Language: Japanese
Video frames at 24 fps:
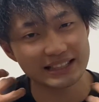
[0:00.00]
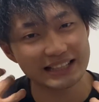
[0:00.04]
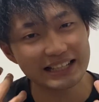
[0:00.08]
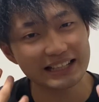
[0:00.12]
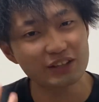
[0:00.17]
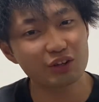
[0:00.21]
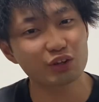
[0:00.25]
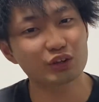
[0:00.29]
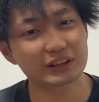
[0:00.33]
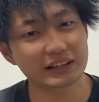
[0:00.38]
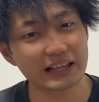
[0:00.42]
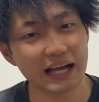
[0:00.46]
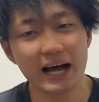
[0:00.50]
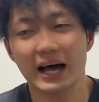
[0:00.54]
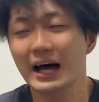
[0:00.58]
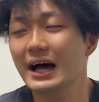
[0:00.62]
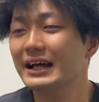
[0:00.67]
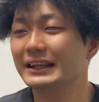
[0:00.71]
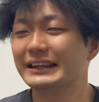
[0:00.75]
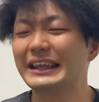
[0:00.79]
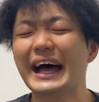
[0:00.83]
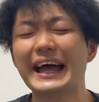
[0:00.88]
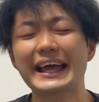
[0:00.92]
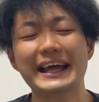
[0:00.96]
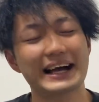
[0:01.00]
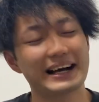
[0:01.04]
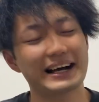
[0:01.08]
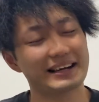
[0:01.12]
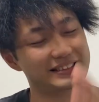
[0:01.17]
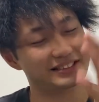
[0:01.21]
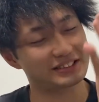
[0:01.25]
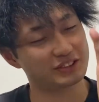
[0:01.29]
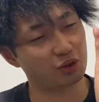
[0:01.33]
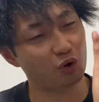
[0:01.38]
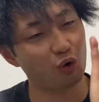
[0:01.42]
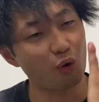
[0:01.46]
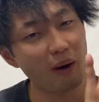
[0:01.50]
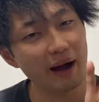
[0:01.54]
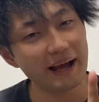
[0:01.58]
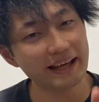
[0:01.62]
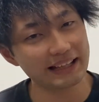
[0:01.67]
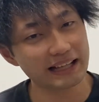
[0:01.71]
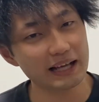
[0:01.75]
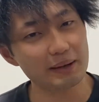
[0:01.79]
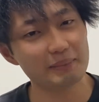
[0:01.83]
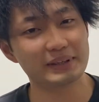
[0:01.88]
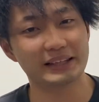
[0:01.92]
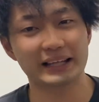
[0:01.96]
に乗ったタイガース怖い
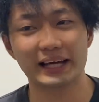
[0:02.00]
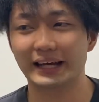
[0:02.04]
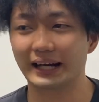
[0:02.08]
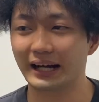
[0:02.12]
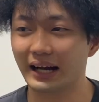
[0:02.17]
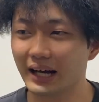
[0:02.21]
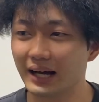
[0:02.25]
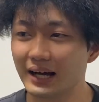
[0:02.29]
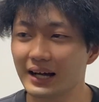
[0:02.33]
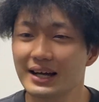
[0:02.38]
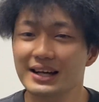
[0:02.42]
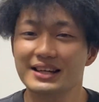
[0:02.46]
な、みたいな。